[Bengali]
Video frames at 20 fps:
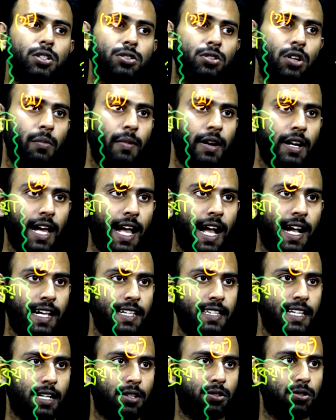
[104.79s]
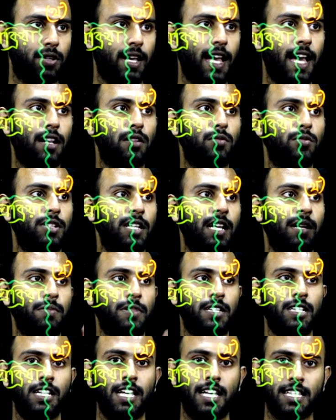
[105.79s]
সবার আগে দেখো
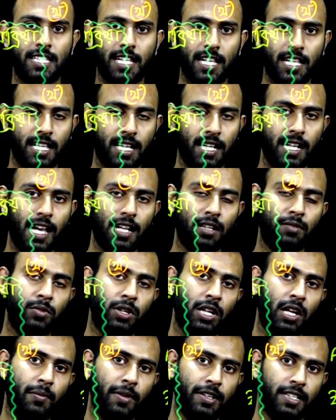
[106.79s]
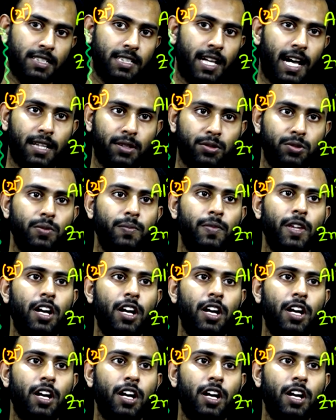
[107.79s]
অ্যালুমিনিয়ামকে নিয়েছে এখানে অ্যালুমিনিয়াম একটি ধাতু